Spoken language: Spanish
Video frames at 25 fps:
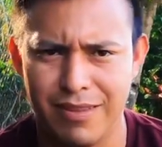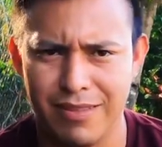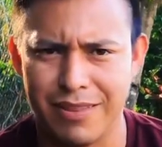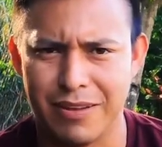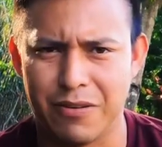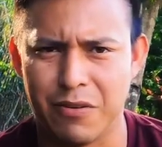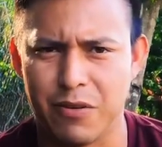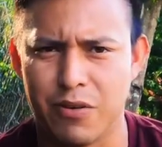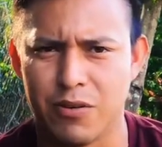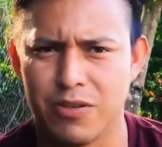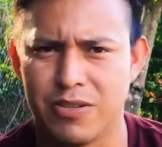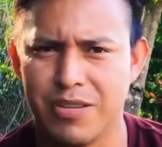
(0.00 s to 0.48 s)

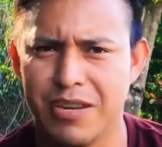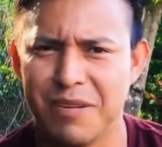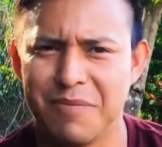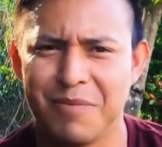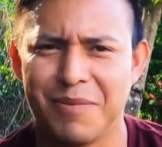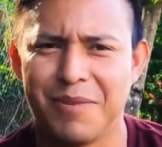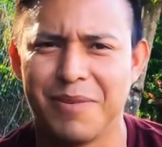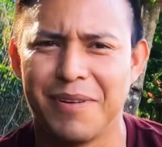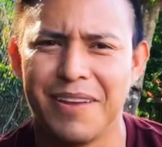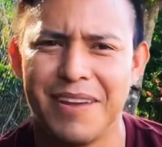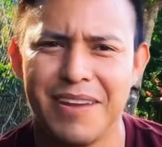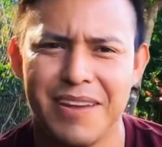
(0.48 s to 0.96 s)
ni
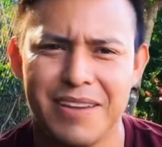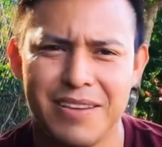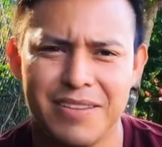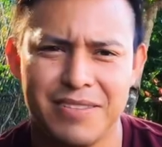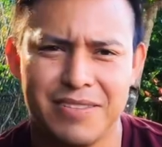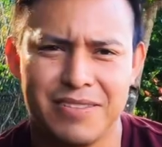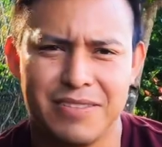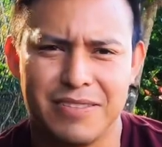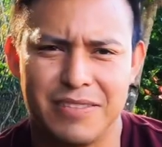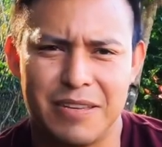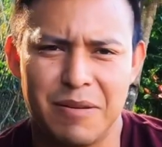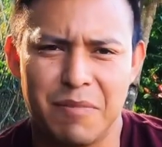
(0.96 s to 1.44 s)
conocemos.
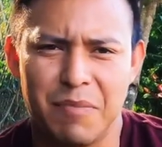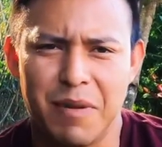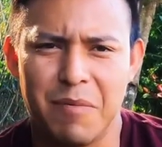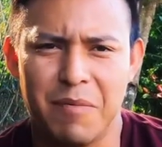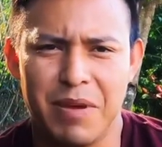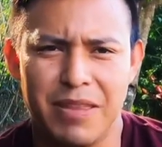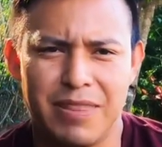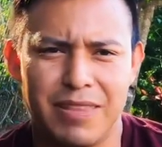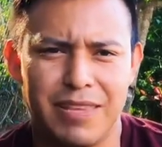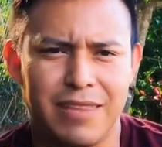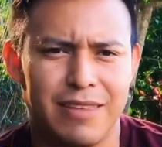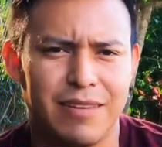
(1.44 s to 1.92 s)

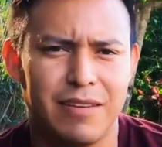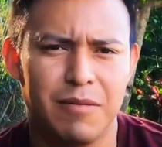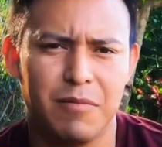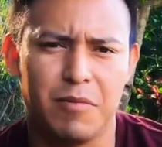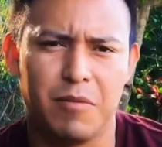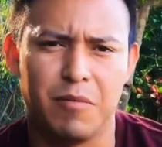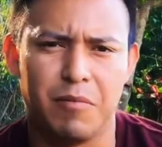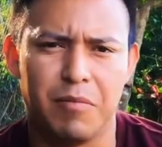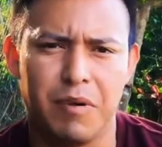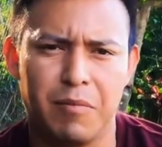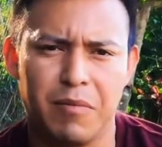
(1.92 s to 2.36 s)
Simplemente dijimos,